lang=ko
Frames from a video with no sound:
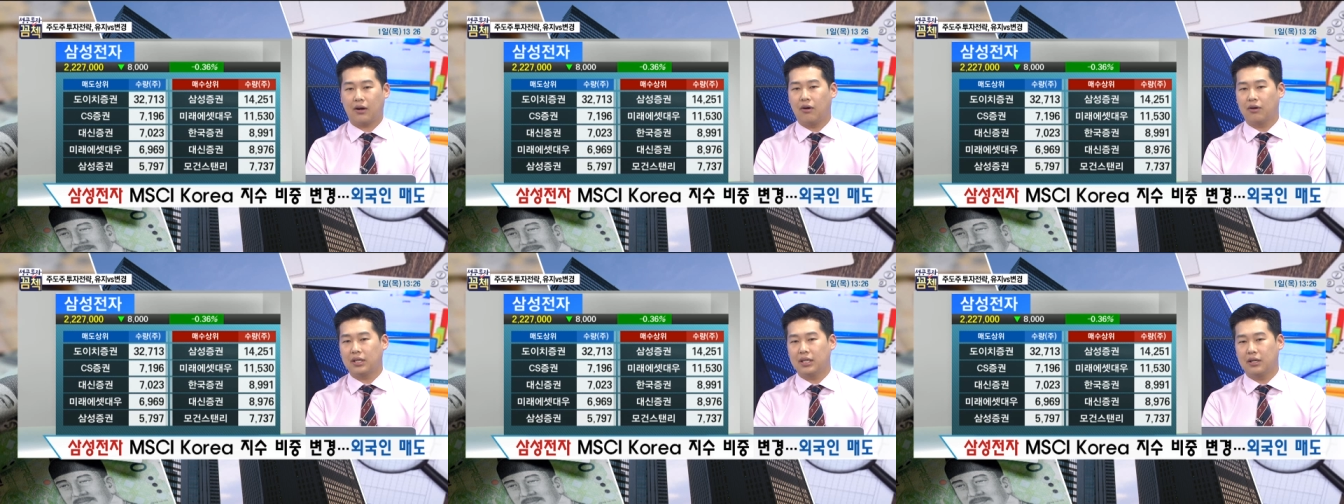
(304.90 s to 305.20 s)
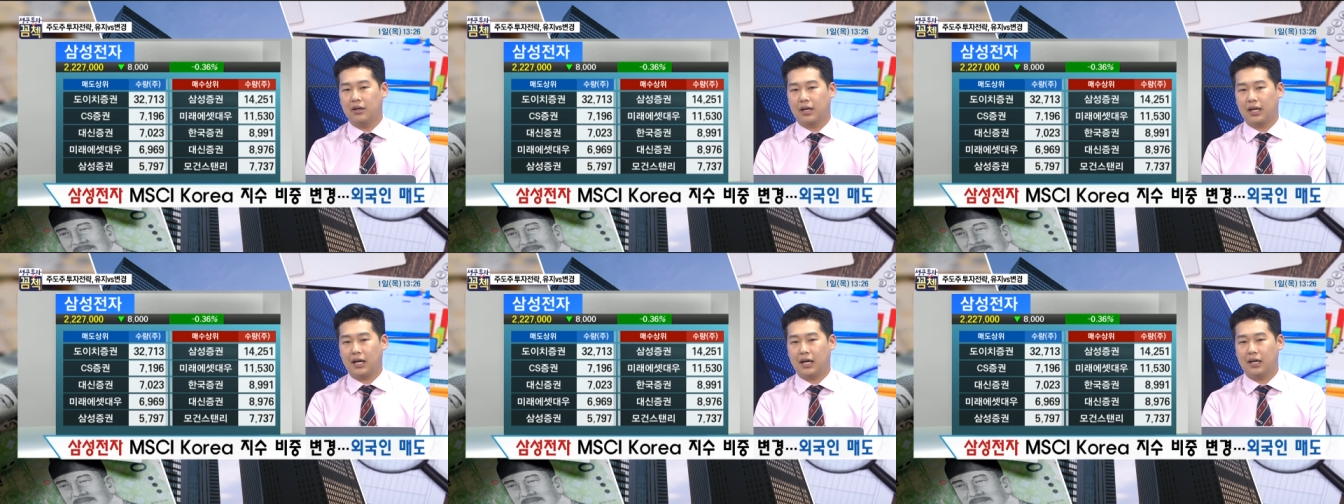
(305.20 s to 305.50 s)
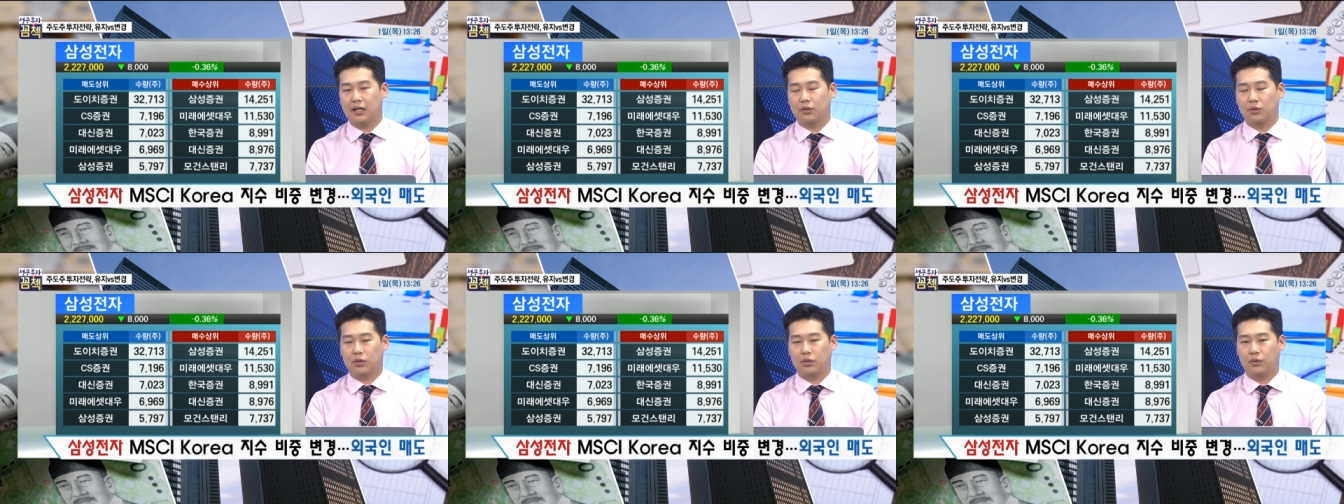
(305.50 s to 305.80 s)

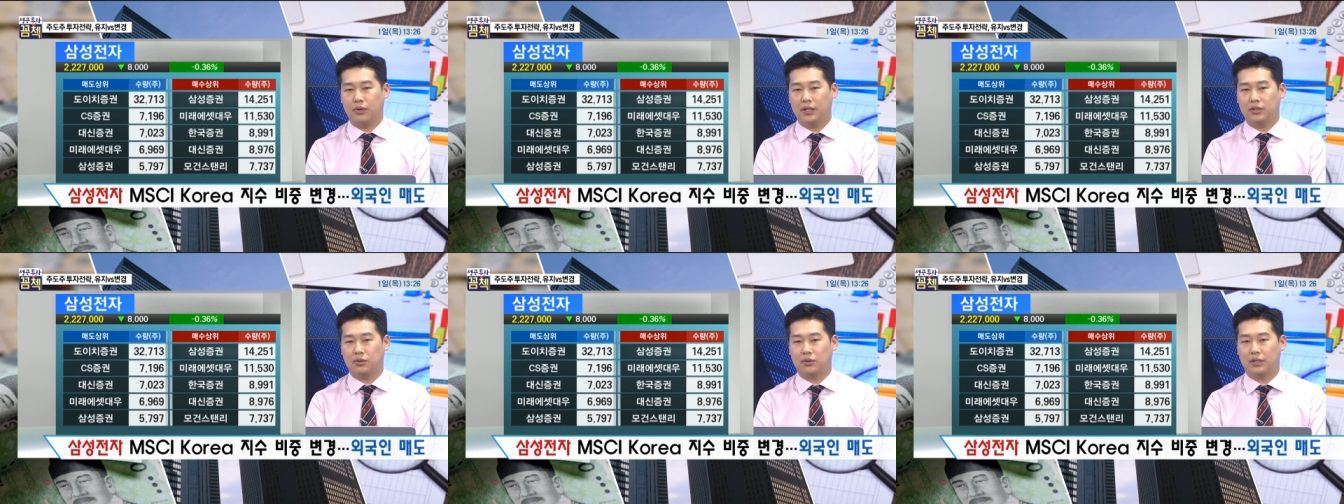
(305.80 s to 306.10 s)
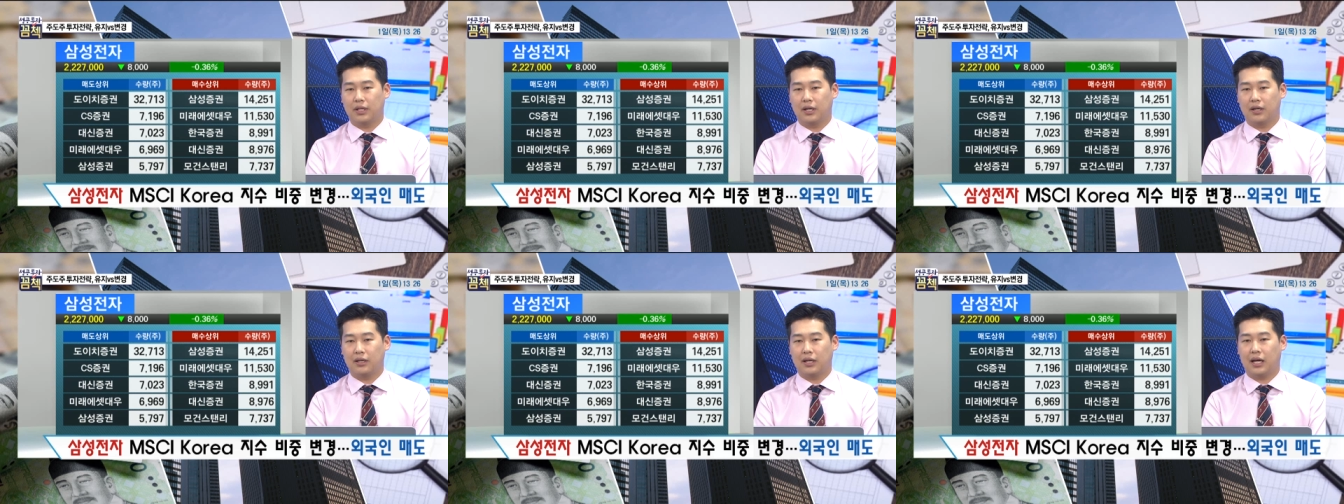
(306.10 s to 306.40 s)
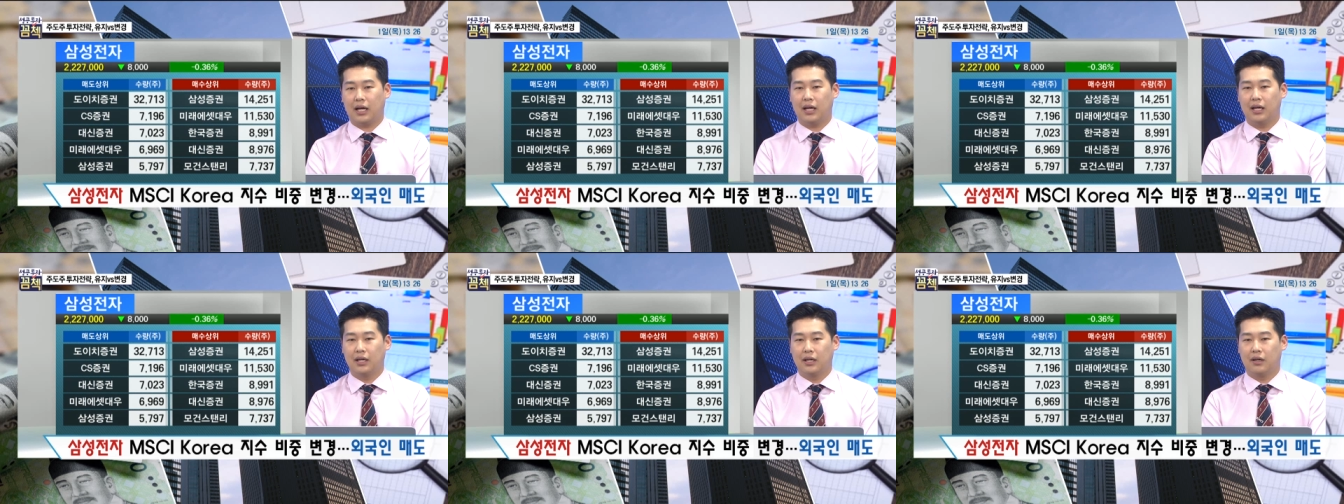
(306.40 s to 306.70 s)
꺾이거나 또는
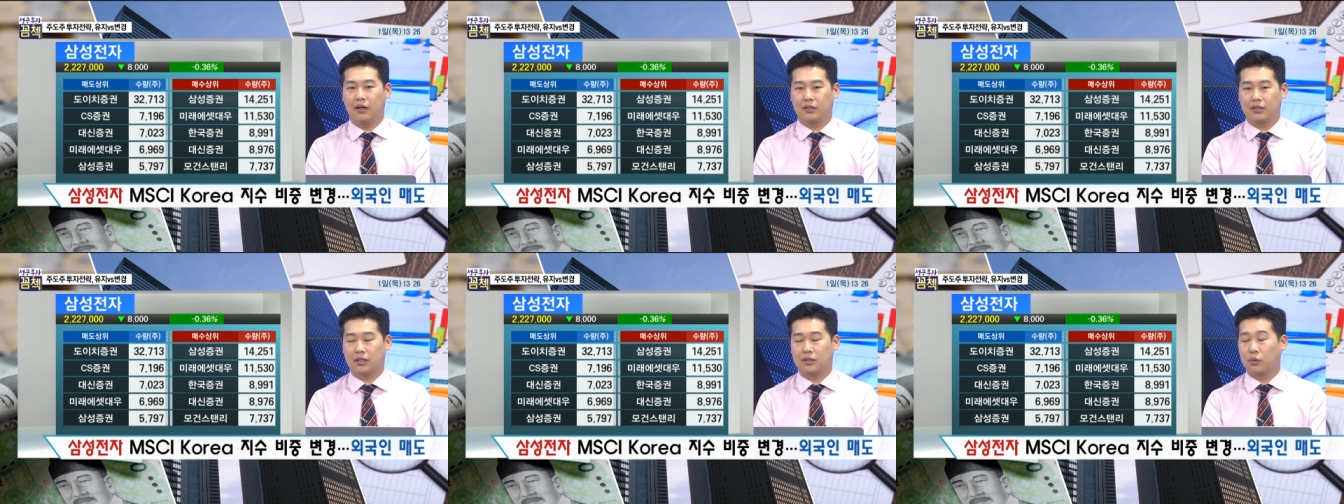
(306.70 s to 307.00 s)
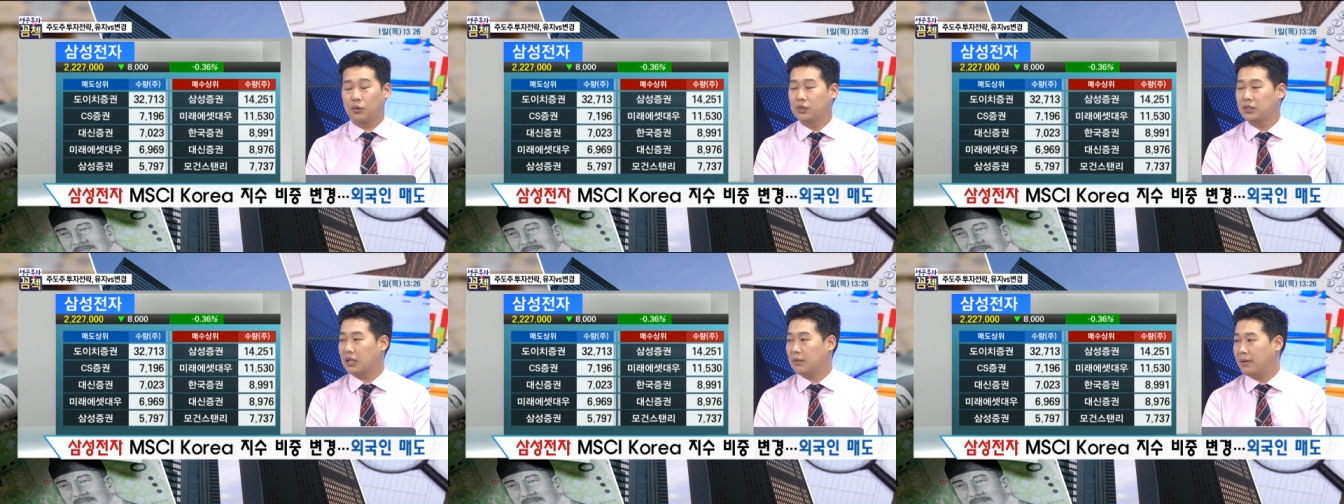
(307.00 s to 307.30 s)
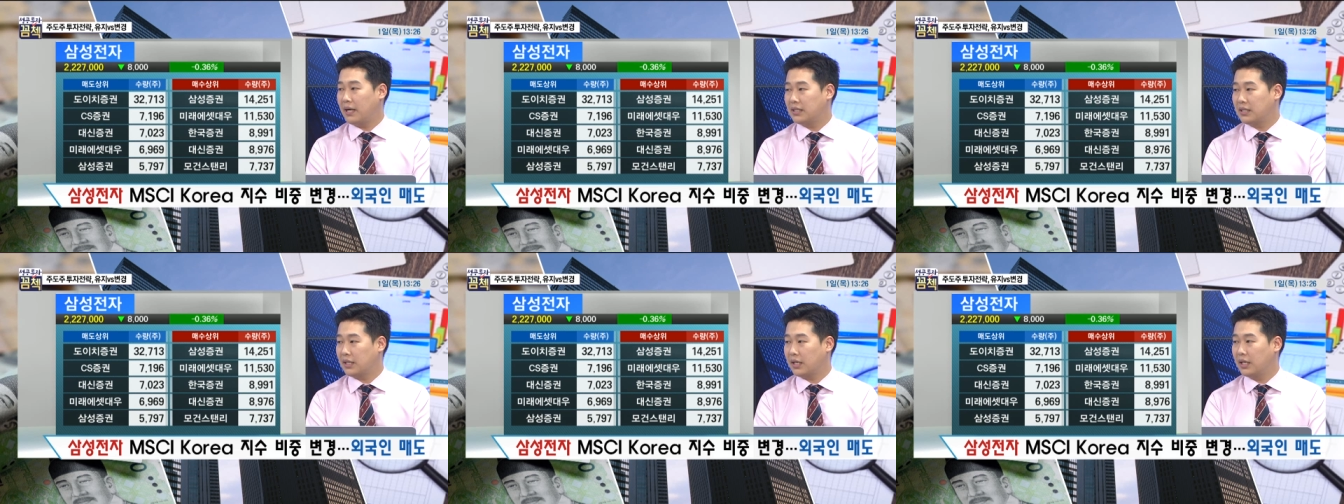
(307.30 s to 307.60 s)
훼손되거나 어떤 노이즈가
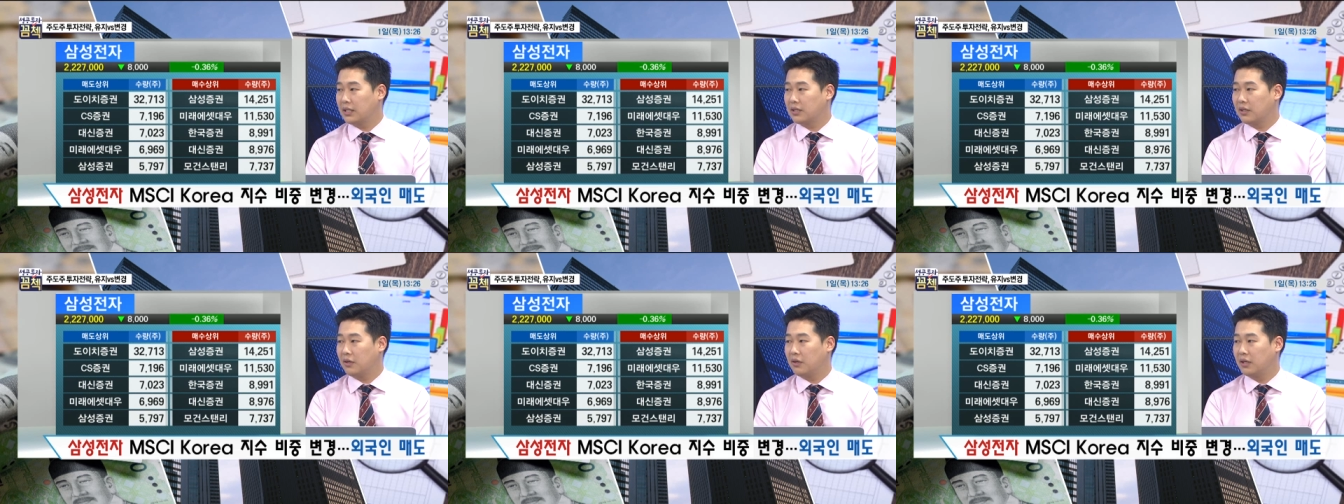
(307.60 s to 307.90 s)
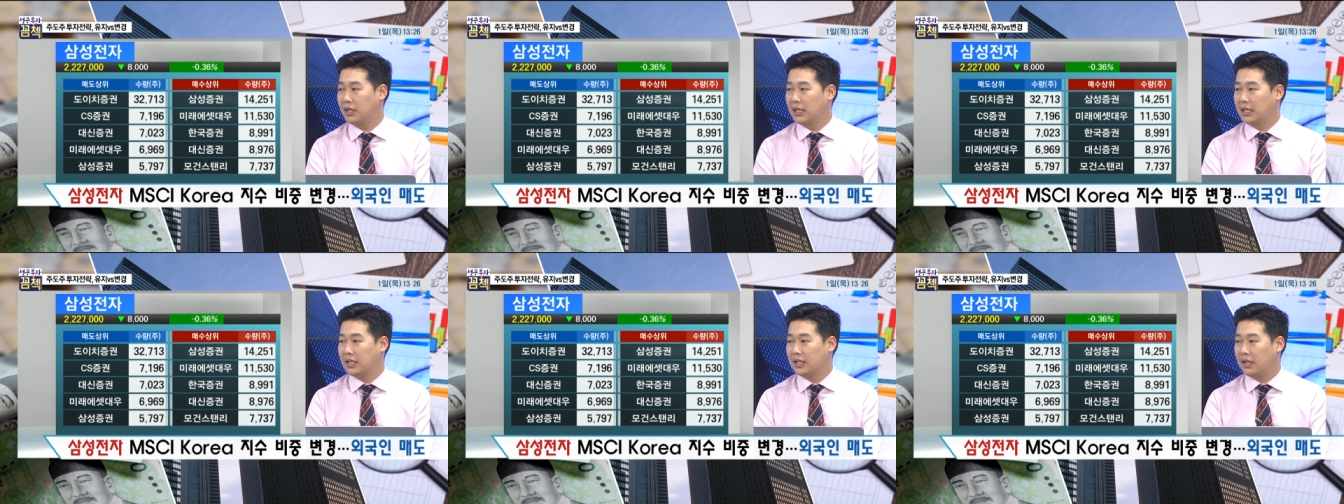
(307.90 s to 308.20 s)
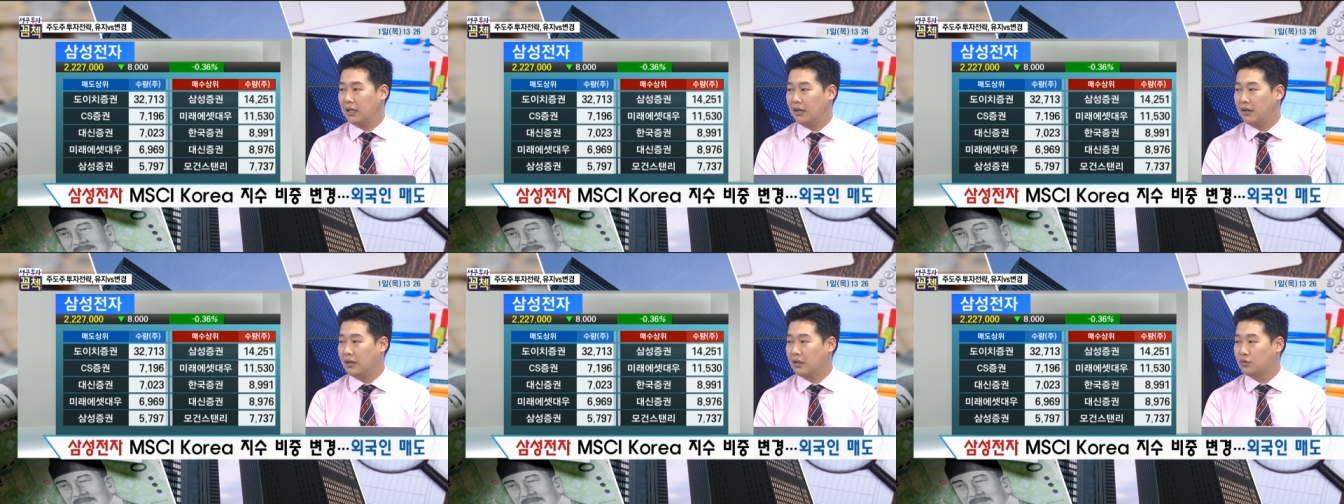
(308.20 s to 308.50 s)
발 발생해서
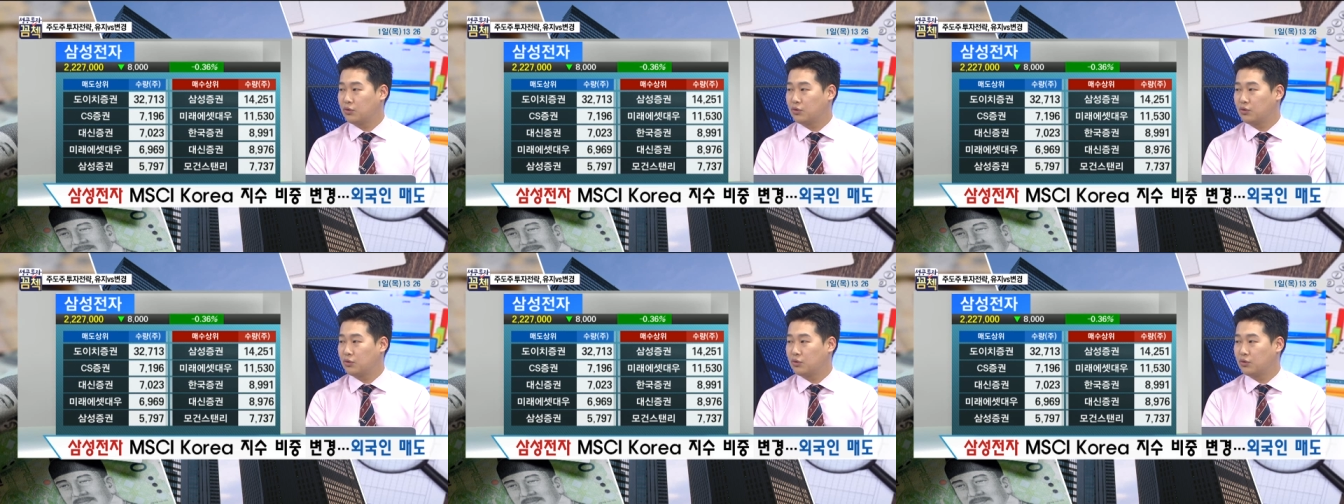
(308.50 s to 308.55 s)
어,